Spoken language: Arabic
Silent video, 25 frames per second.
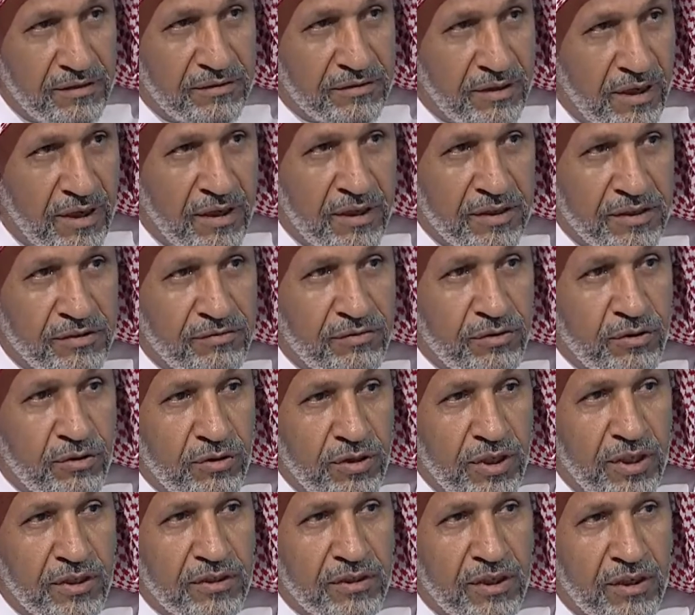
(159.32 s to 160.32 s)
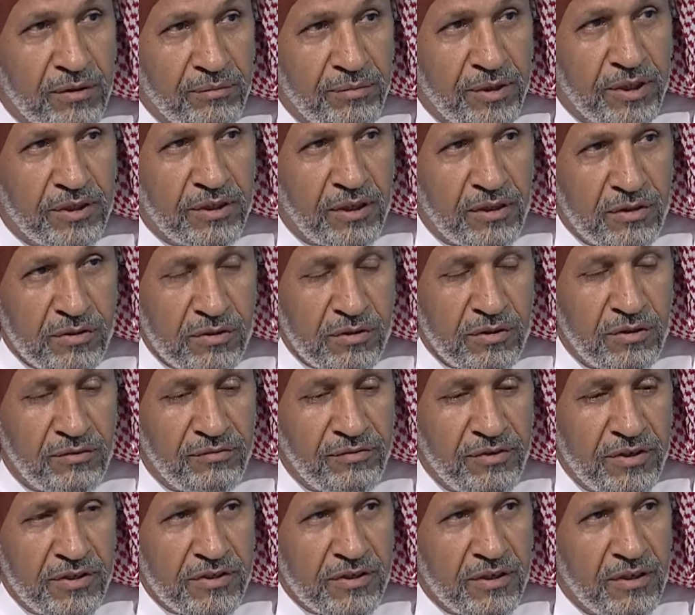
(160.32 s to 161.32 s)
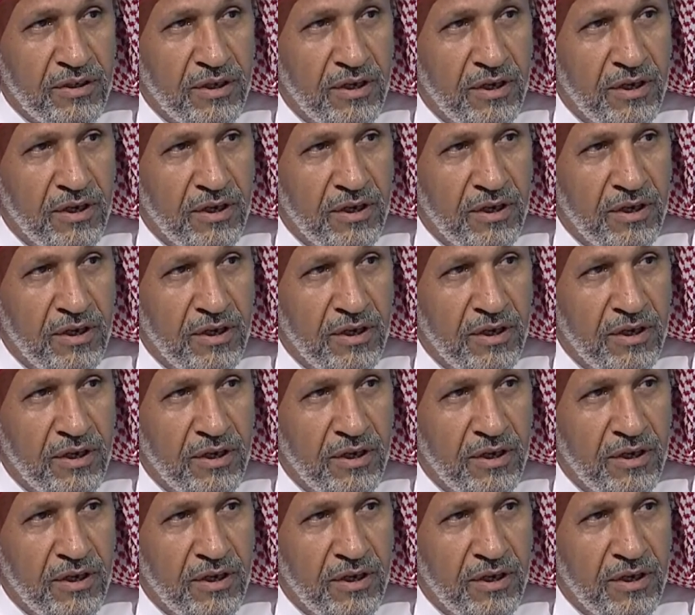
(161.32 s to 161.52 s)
تخرجت في كليه تربيه تخصصيه شاركت